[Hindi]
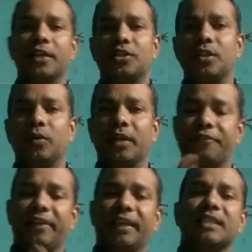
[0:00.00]
एच एल और
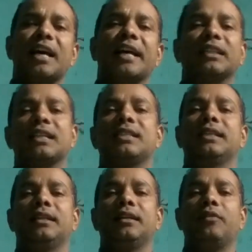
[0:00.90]
एफ ए की सहायता से
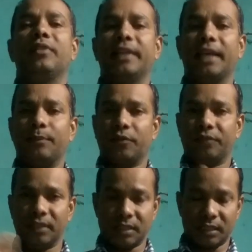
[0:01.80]
विद द हेल्प ऑफ
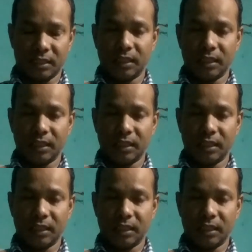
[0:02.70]
दिस